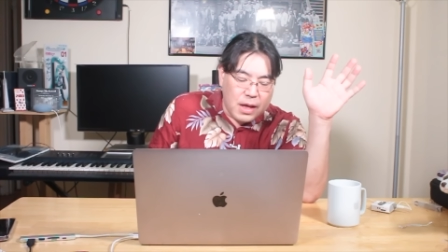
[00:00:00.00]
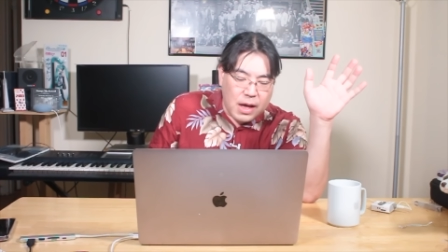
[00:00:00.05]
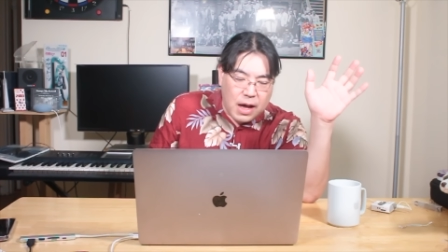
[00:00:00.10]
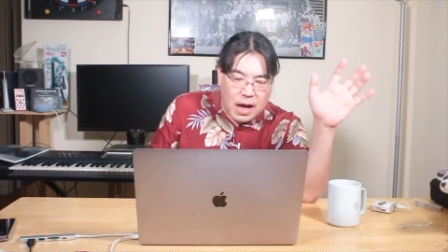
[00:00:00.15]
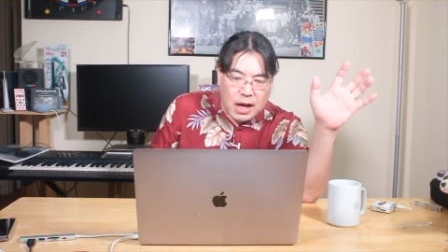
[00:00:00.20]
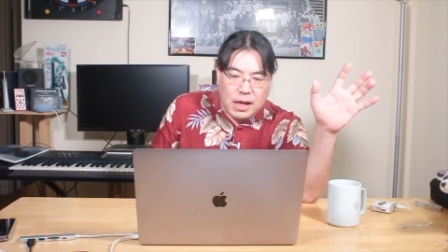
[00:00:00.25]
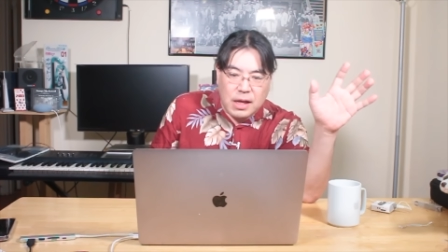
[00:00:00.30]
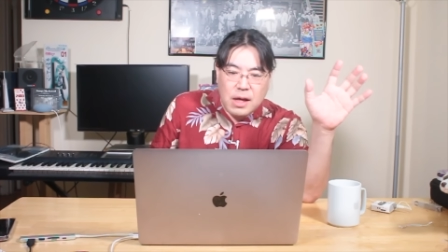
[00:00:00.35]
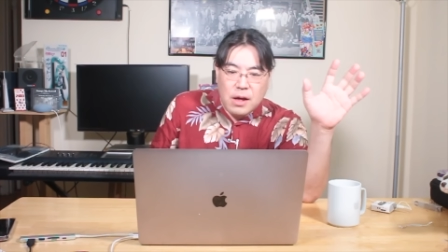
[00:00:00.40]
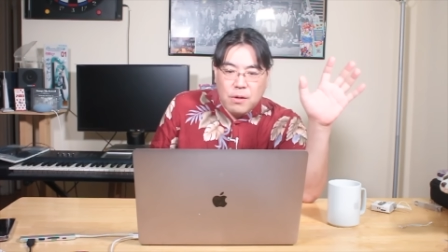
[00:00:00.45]

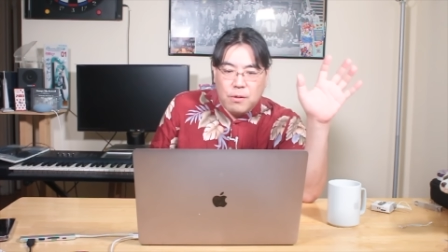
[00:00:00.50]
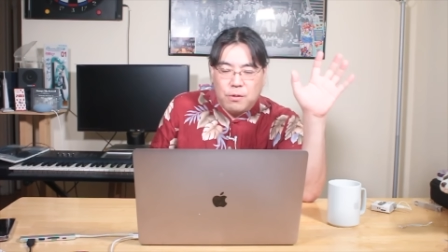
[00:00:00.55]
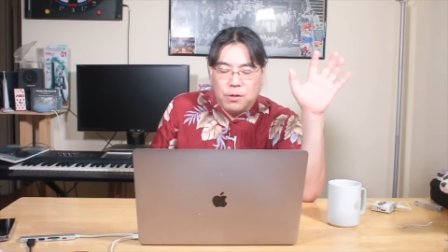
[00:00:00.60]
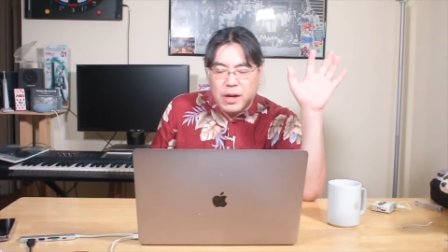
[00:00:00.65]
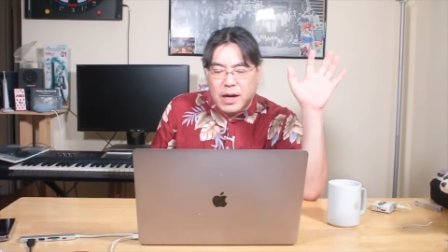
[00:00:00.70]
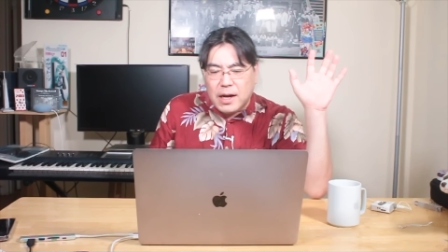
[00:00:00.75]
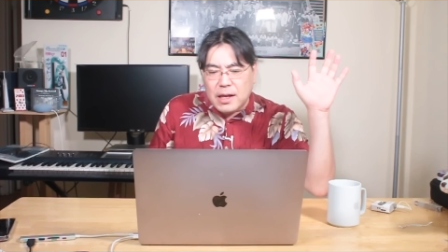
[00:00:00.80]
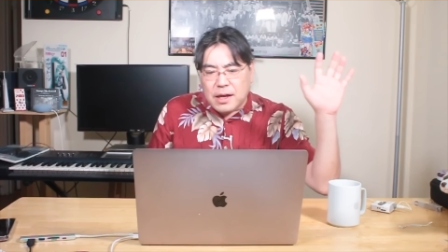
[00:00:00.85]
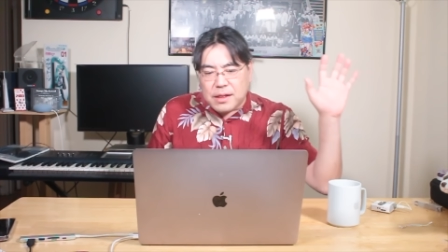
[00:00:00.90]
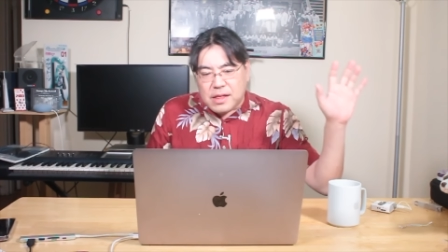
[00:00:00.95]
はい。こ
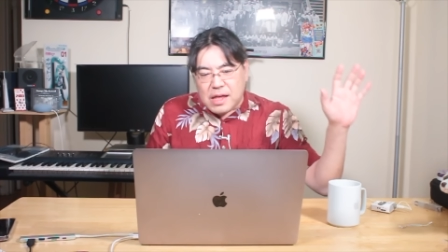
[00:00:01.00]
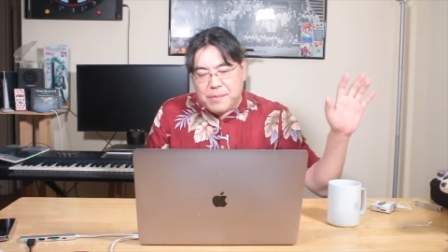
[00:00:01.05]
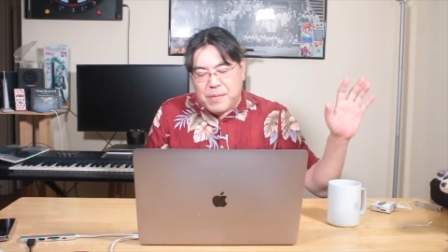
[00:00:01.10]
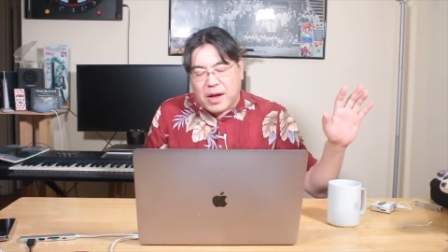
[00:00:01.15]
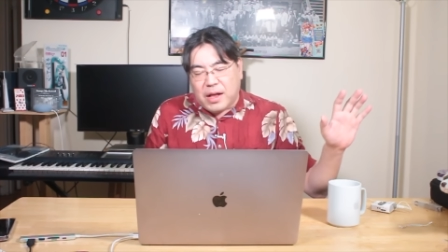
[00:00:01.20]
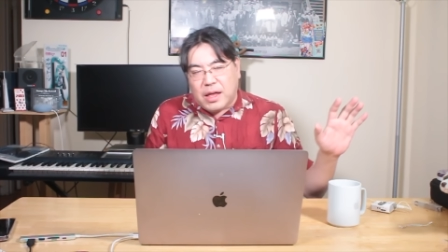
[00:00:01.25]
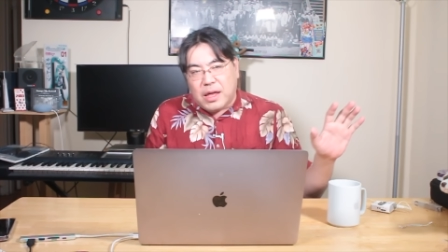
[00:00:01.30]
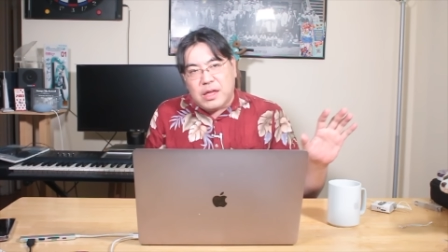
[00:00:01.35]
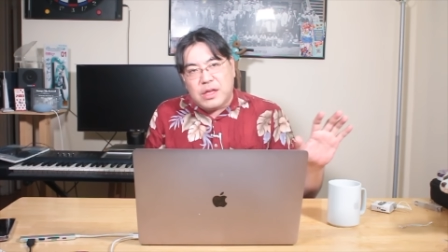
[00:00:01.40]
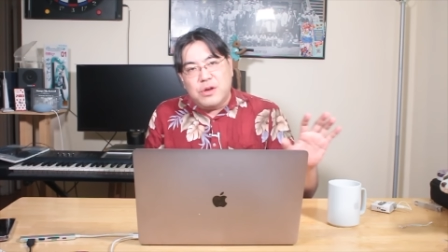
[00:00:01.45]
れがですね、
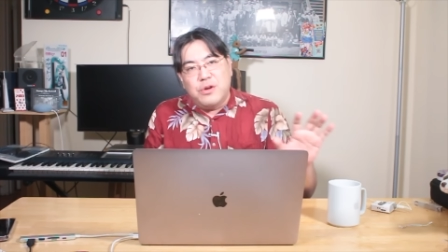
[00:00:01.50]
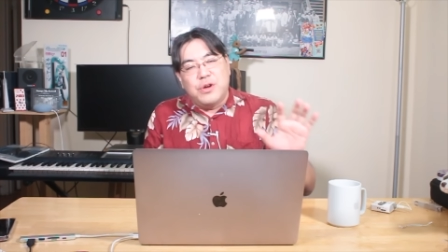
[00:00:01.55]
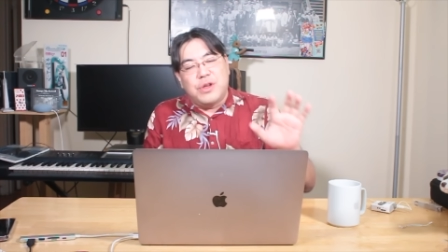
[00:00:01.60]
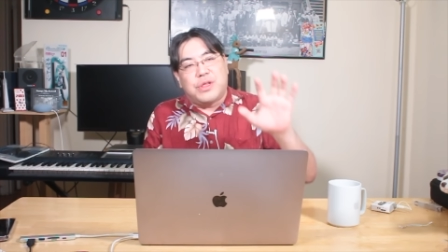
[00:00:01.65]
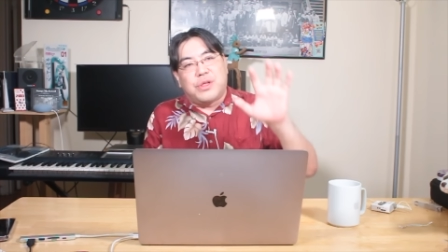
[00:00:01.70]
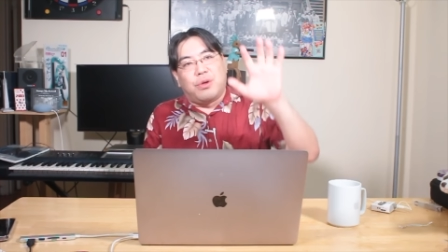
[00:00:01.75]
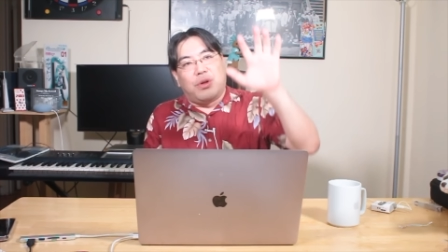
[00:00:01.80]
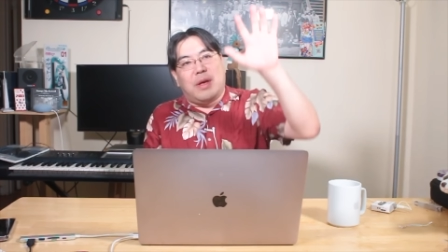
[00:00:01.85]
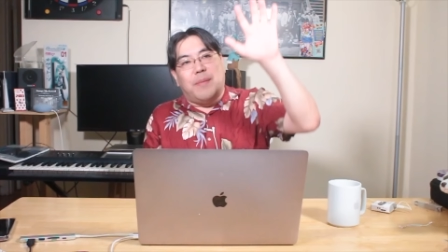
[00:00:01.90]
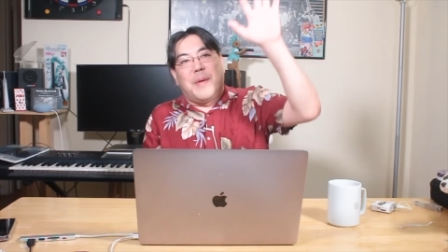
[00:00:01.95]
まあね、唯
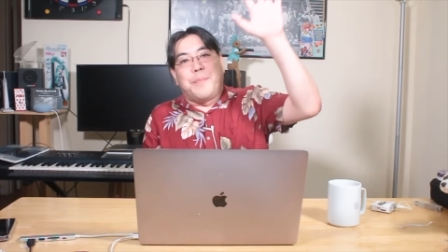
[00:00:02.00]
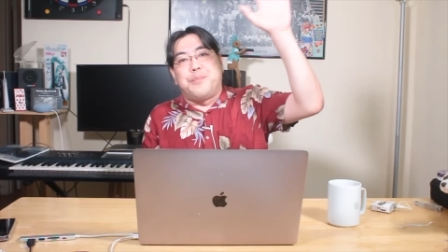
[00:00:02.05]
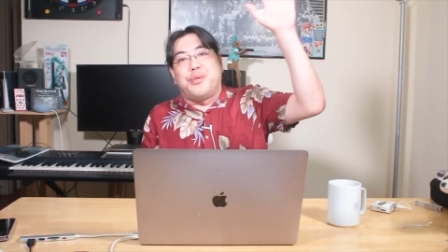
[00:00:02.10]
一のね、まあ、